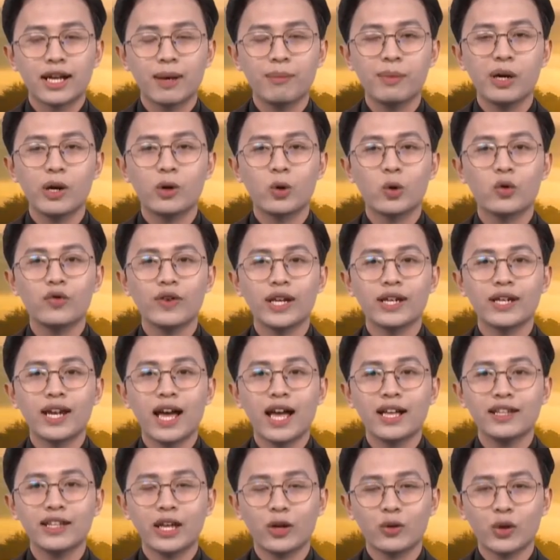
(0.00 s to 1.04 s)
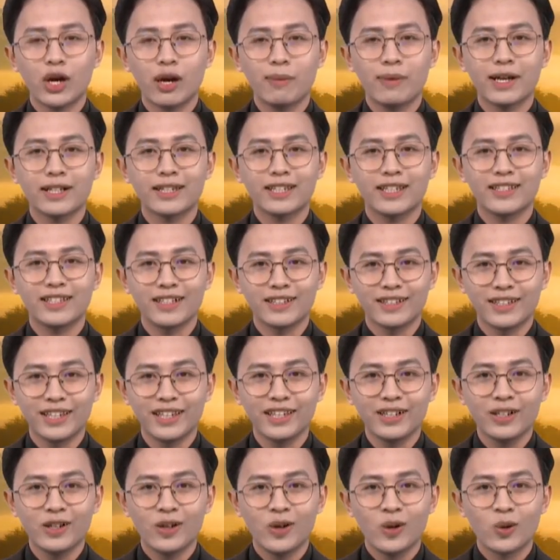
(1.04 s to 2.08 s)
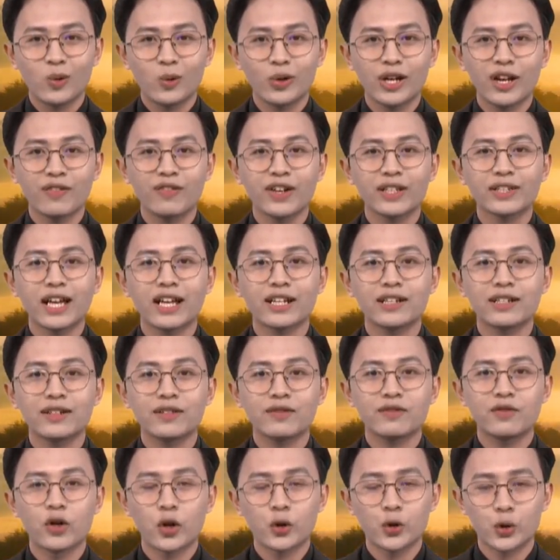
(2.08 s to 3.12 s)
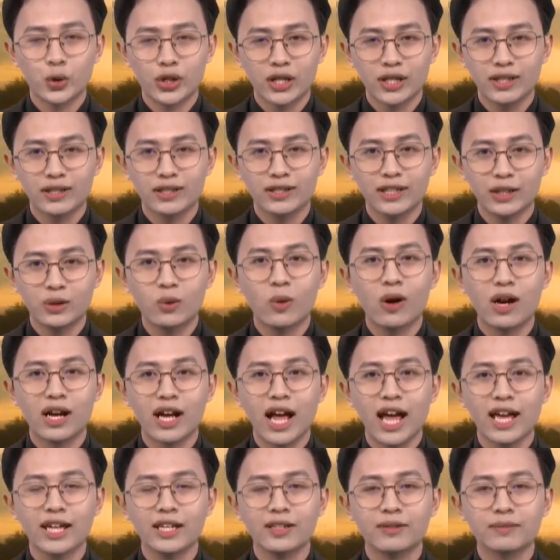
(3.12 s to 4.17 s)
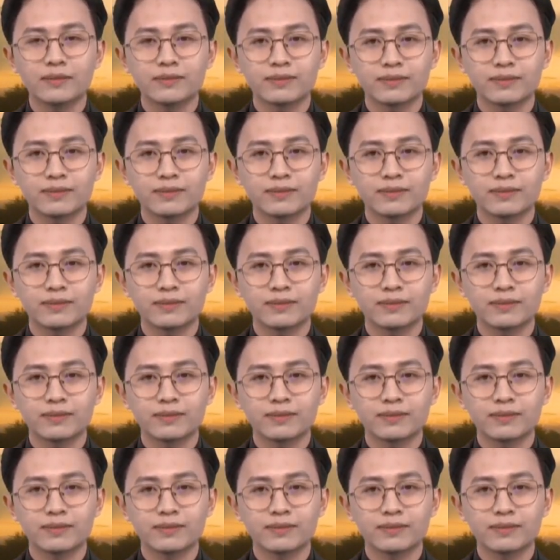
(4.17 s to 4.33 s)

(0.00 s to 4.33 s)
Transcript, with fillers: Cảm ơn quý vị đã theo dõi bản tin thời tiết của Đài Phát thanh và Truyền hình tỉnh Quảng Ngãi.